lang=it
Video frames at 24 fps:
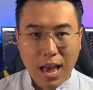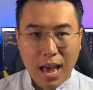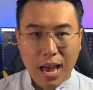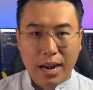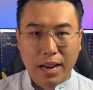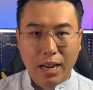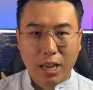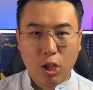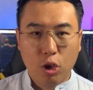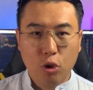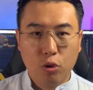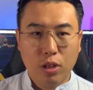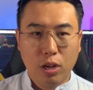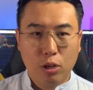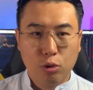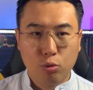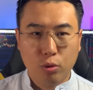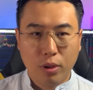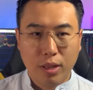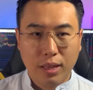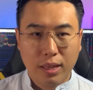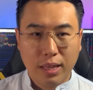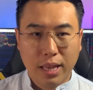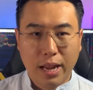Racchiude al
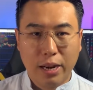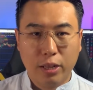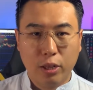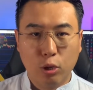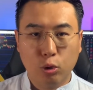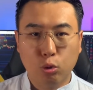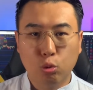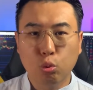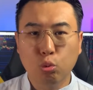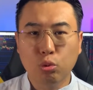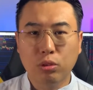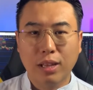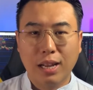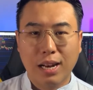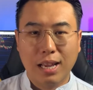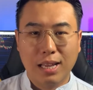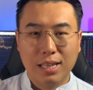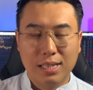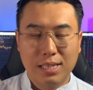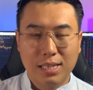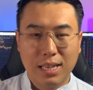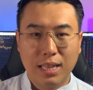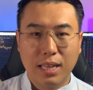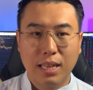suo interno tutte
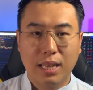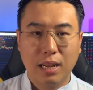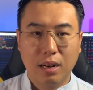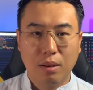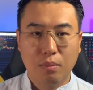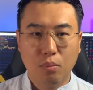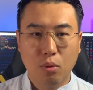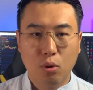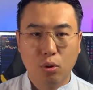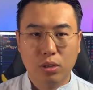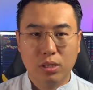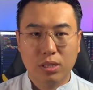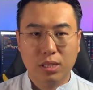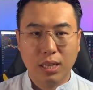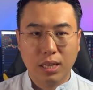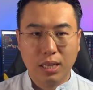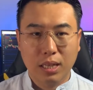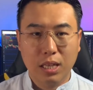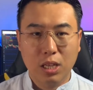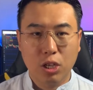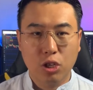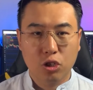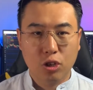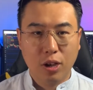aziende della borsa
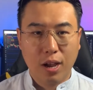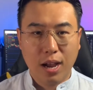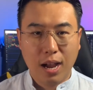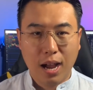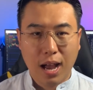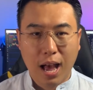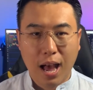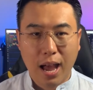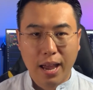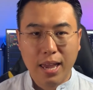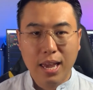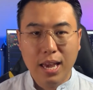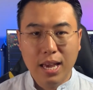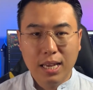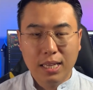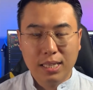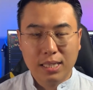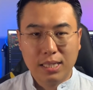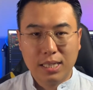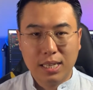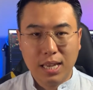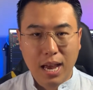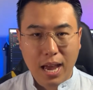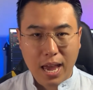di Shanghai,
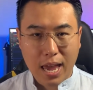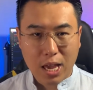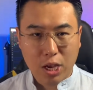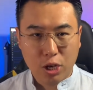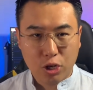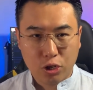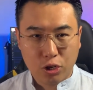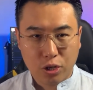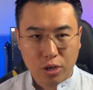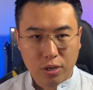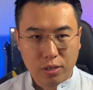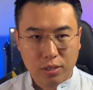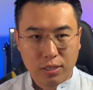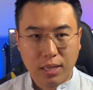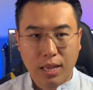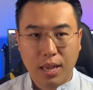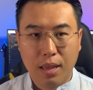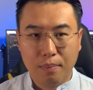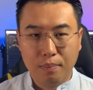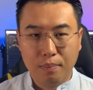sia A-shares che